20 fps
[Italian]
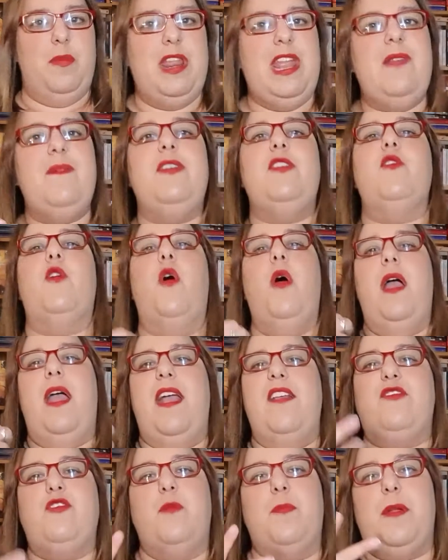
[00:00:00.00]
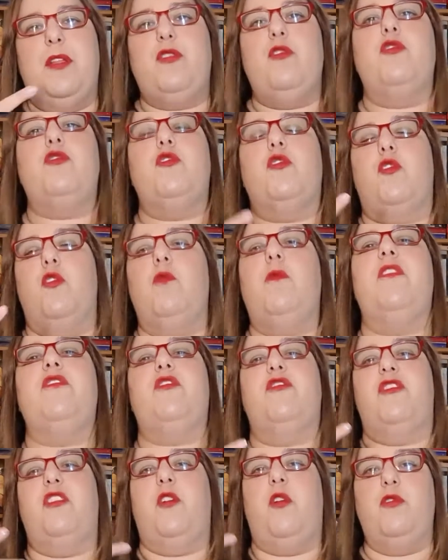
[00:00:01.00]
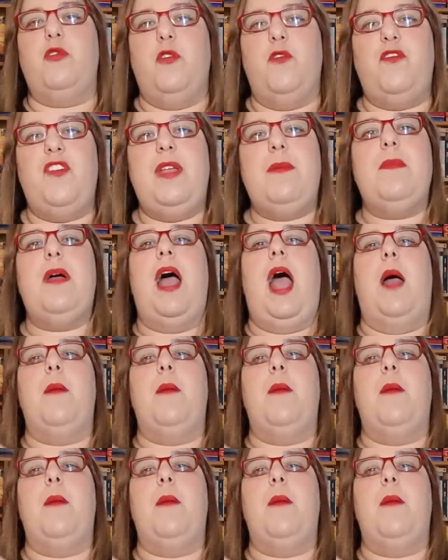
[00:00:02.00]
brivido e soprattutto con questo secondo film